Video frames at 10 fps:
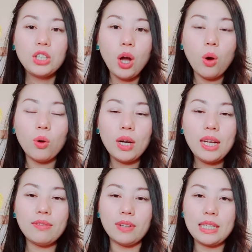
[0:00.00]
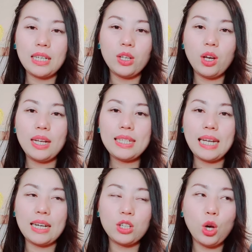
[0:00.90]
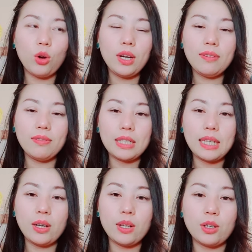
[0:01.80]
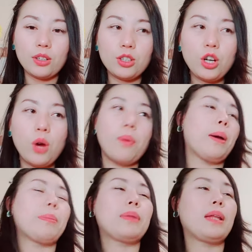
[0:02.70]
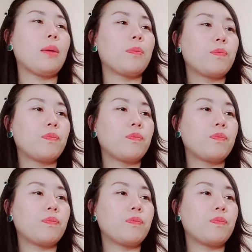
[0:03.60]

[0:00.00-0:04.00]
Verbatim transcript: trâu olive chị ní họ đi trả trâu olive chị họ cho trâu mà bạc tiền